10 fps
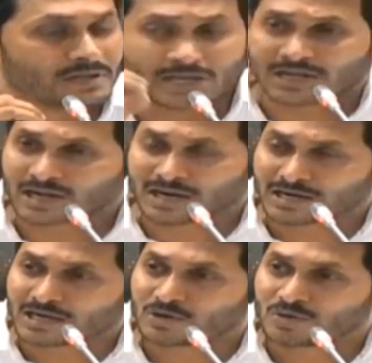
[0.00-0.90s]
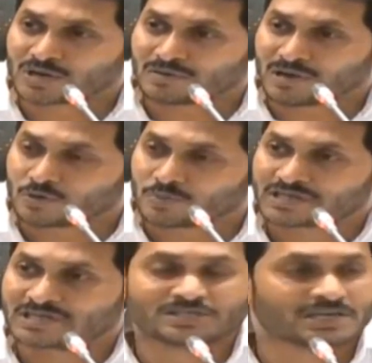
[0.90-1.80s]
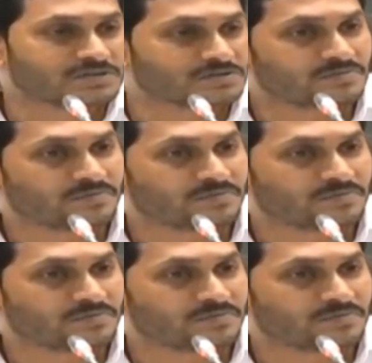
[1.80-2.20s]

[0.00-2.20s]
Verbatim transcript: ఎక్కడా కూడా వాళ్ళు ఉపేక్షించలేదు